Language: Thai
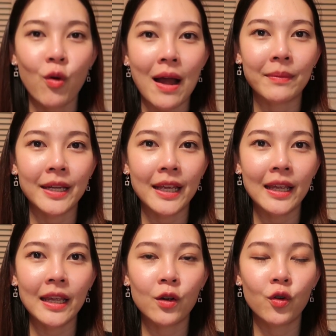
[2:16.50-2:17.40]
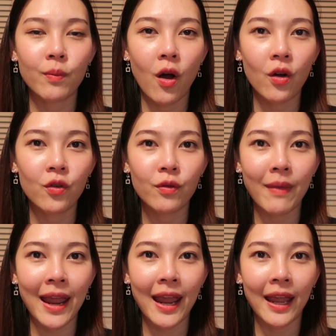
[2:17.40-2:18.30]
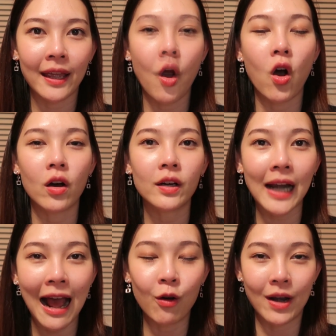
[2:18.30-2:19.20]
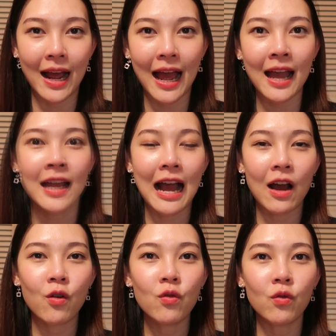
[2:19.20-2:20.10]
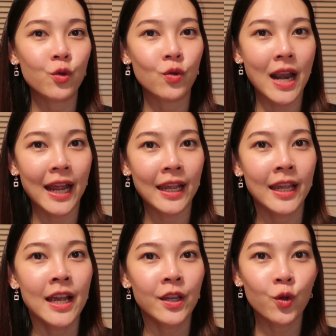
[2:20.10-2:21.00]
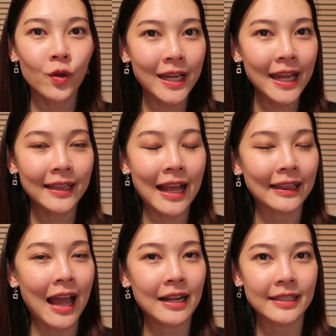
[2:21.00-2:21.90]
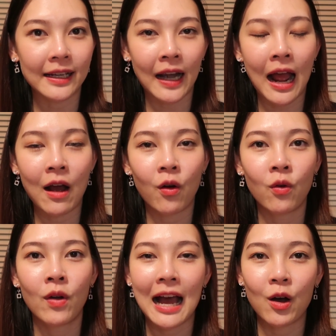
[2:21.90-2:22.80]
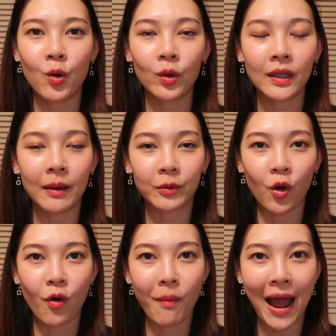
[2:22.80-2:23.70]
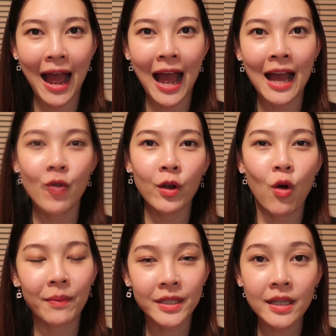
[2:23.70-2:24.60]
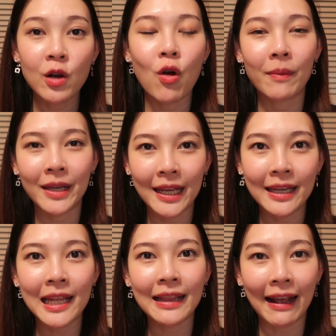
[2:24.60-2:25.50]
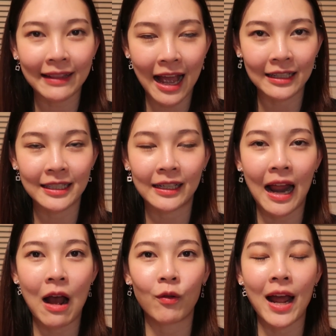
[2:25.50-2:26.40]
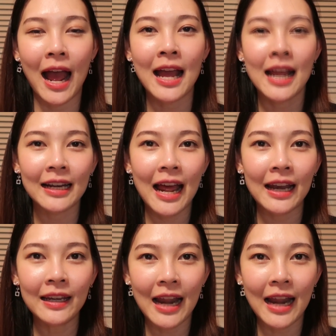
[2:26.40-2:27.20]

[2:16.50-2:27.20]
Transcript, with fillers: วยความที่คุณพ่อคุณแม่ของเรานะคะเขาอยู่ในยุคที่แตกต่างจากเราเขาเติบโตมาด้วยความเชื่อความคิดที่แตกต่างจากเรานะคะดังนั้น